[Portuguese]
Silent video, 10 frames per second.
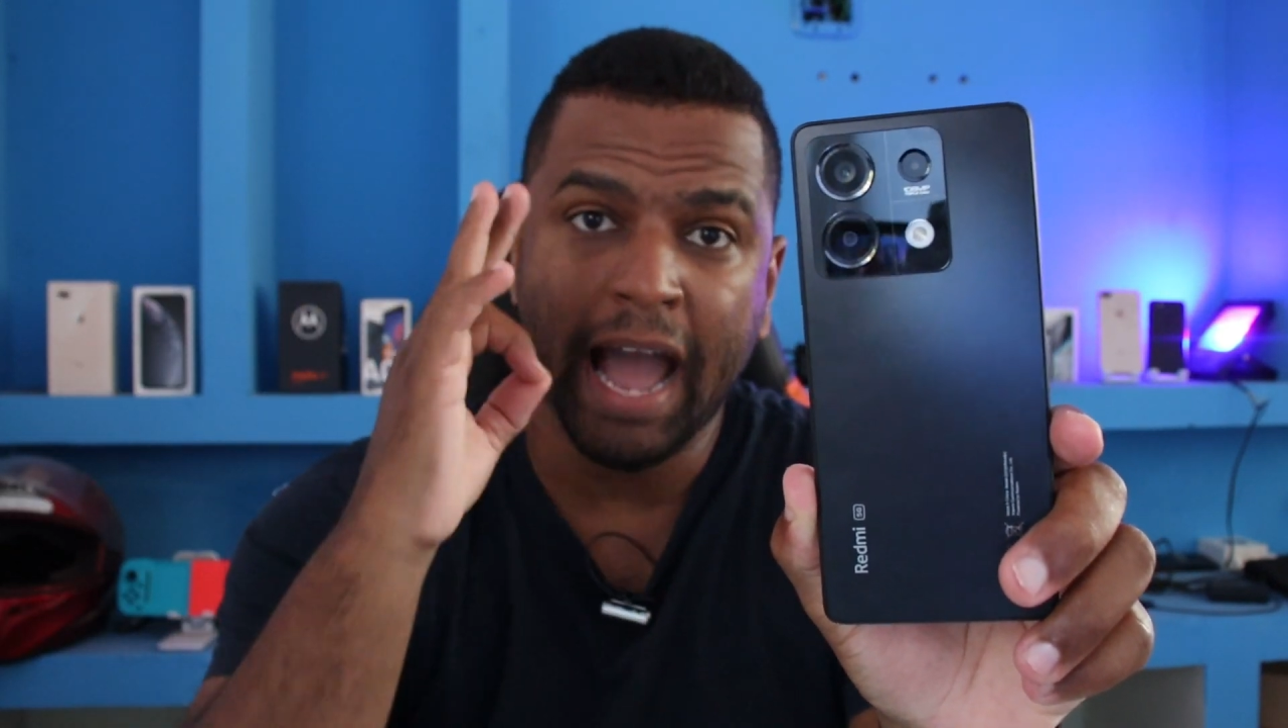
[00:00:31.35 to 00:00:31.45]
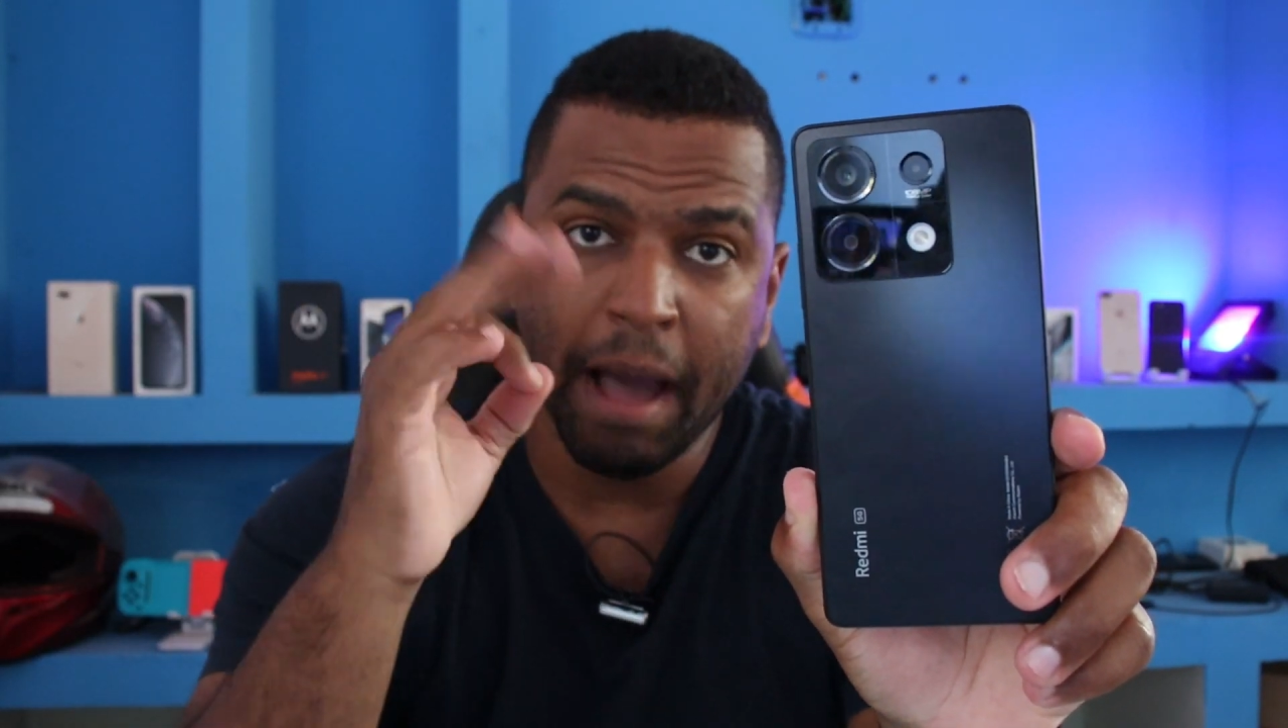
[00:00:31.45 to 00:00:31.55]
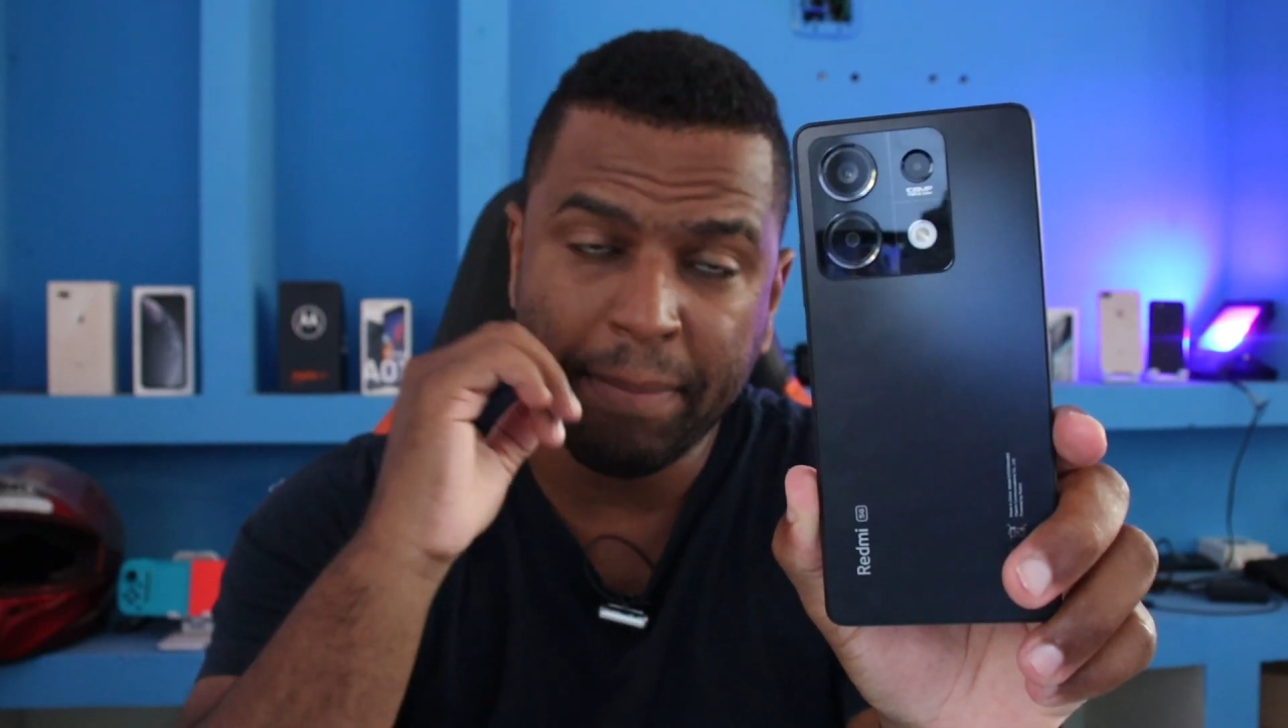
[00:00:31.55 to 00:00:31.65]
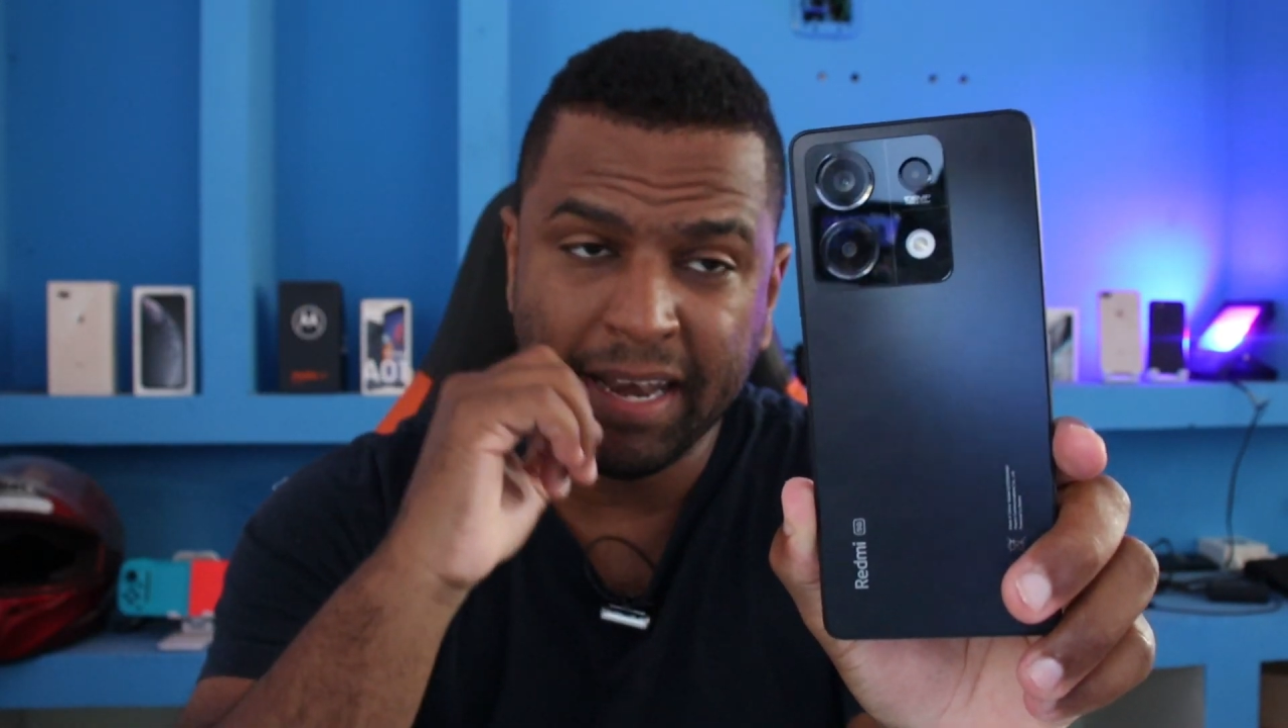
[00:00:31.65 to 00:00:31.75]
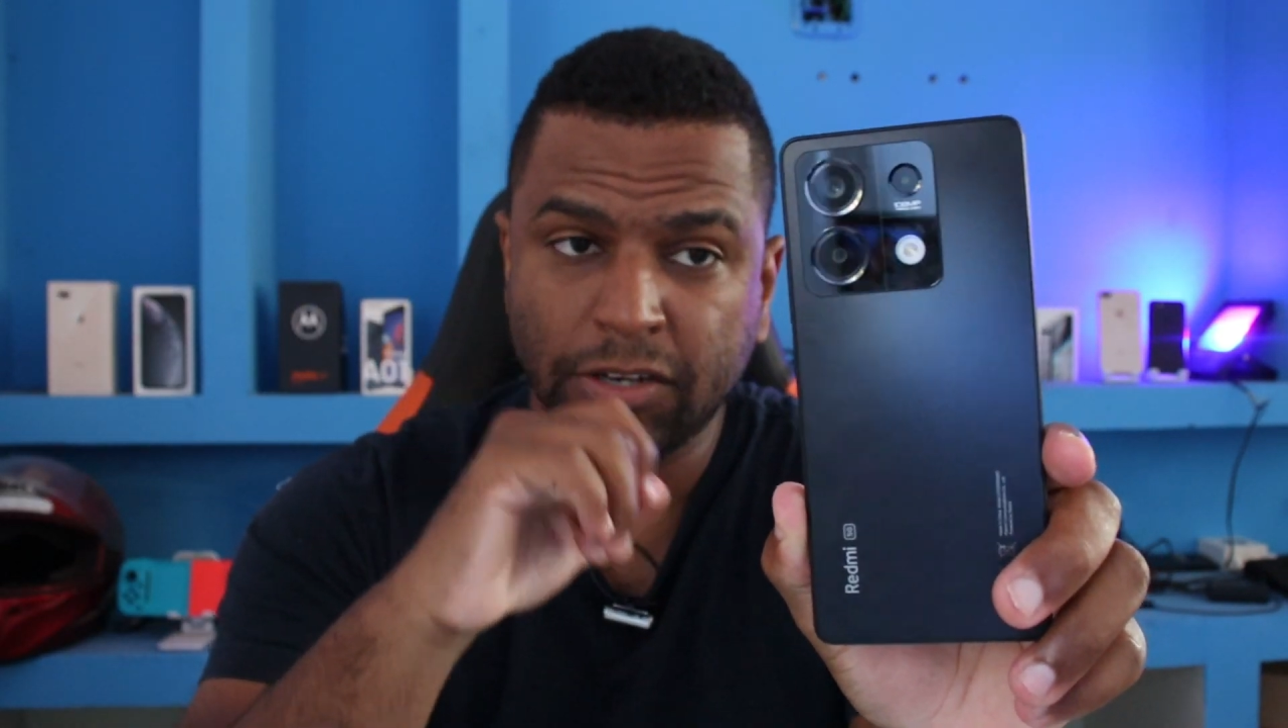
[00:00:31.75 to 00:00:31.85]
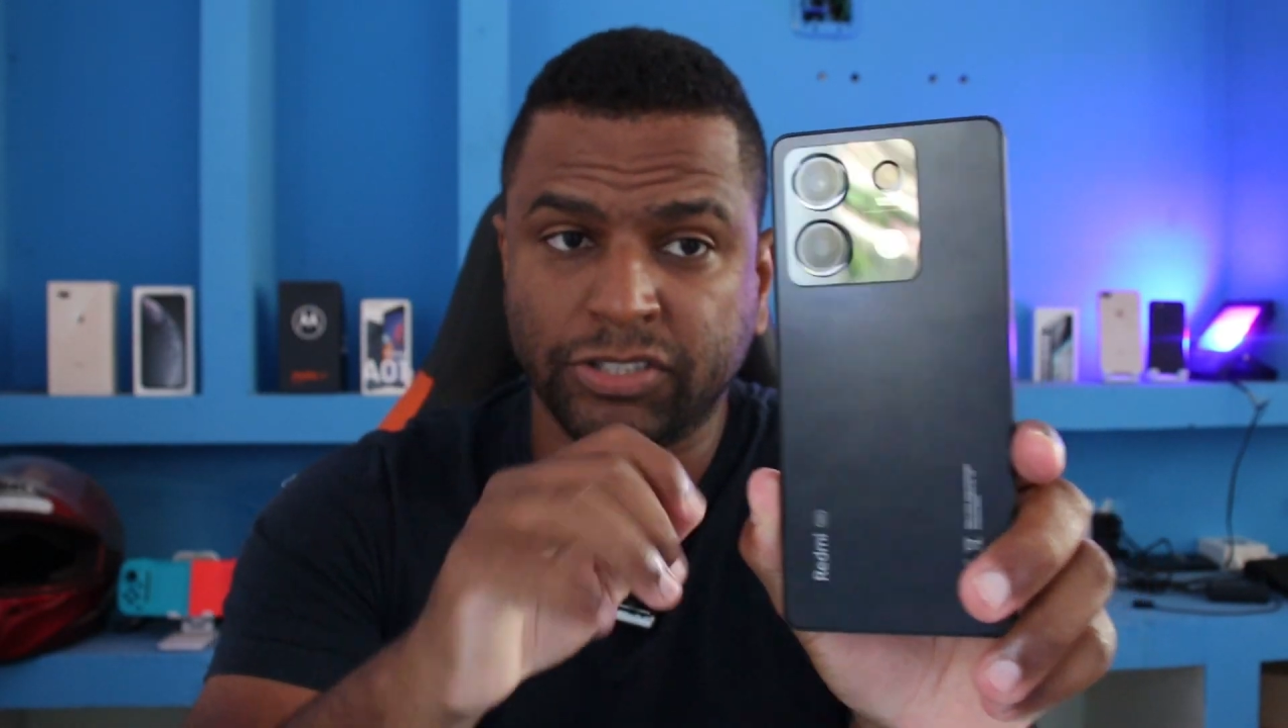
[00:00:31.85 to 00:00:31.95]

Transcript: aparelho